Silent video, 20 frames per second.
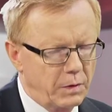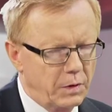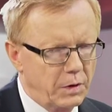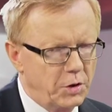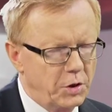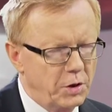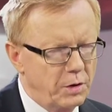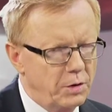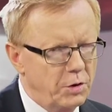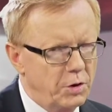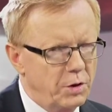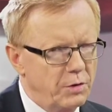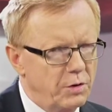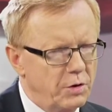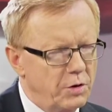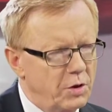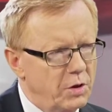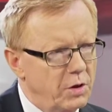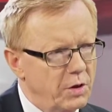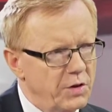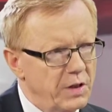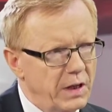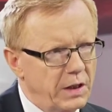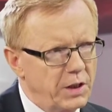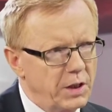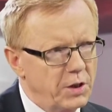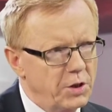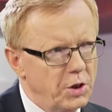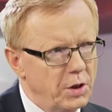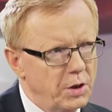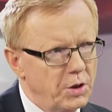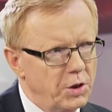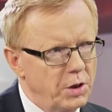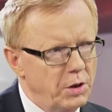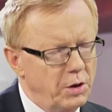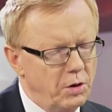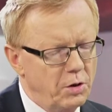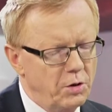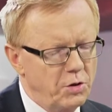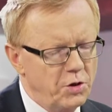czy, czy, czy, to oznacza, że
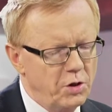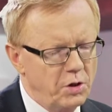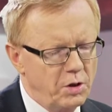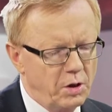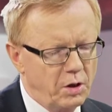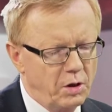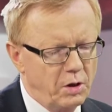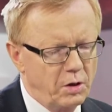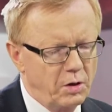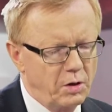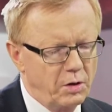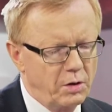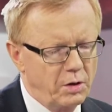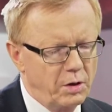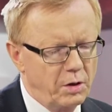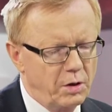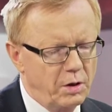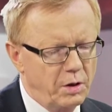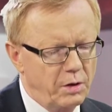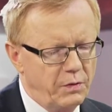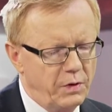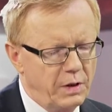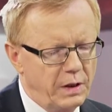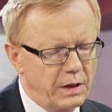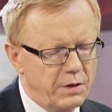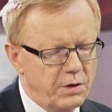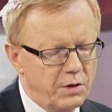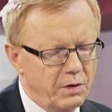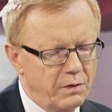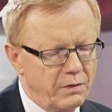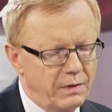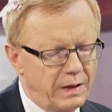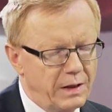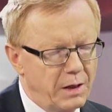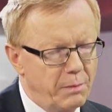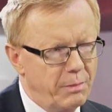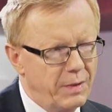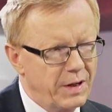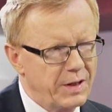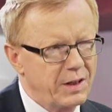jeżeli chodzi o e,
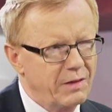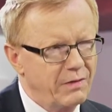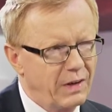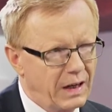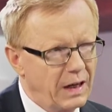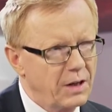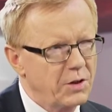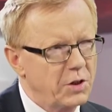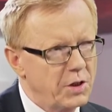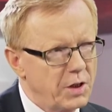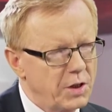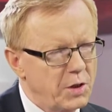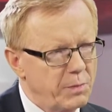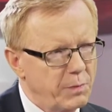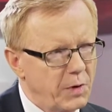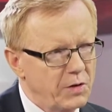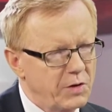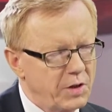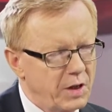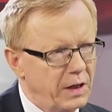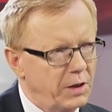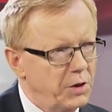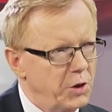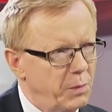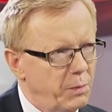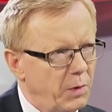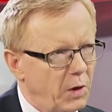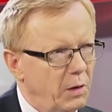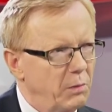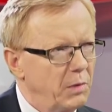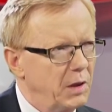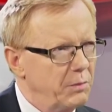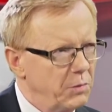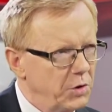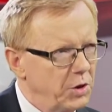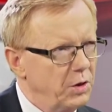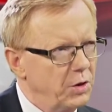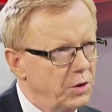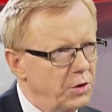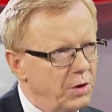finansowanie bez gwarancji, jest w Polsce jakiś problem?
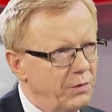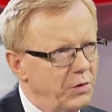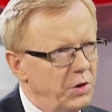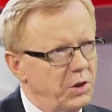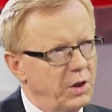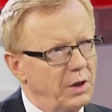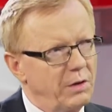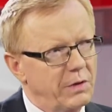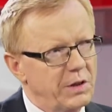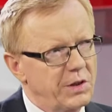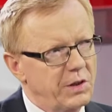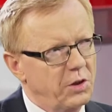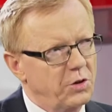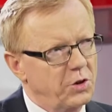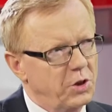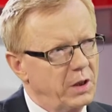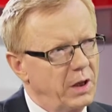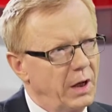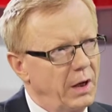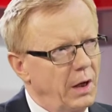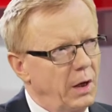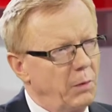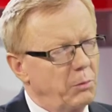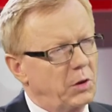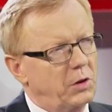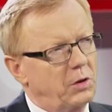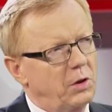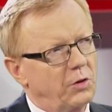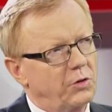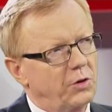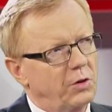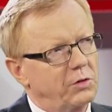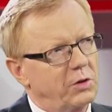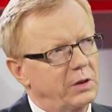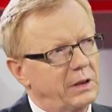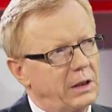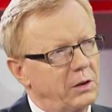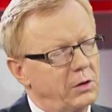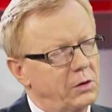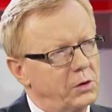Czyli rzeczywiście inwestorzy podchodzą
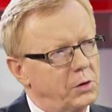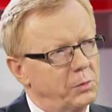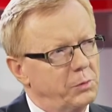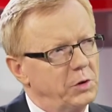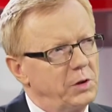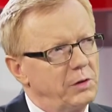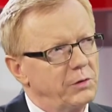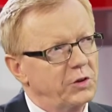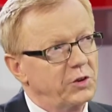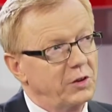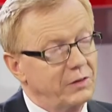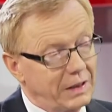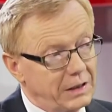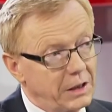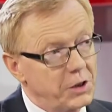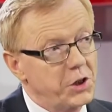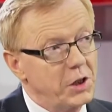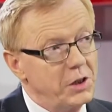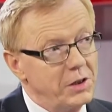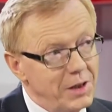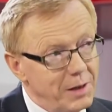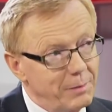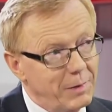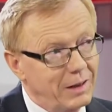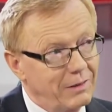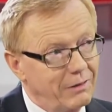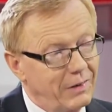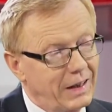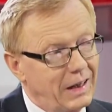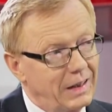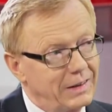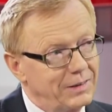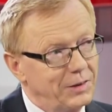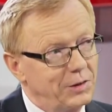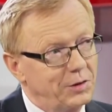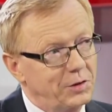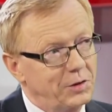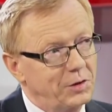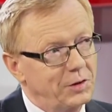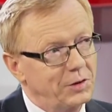do tego typu inwestowania, jeżeli nie ma
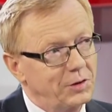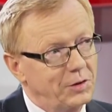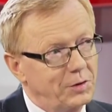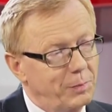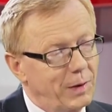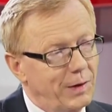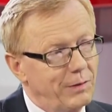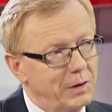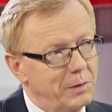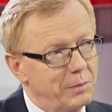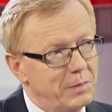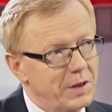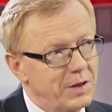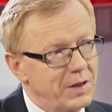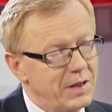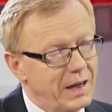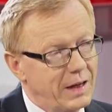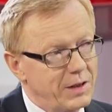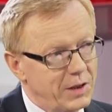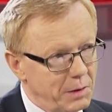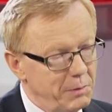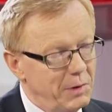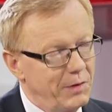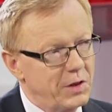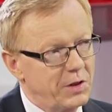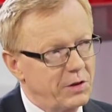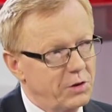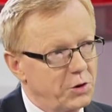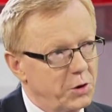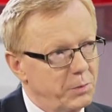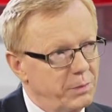gwarancji z, z pewnym dystansem, inwestorzy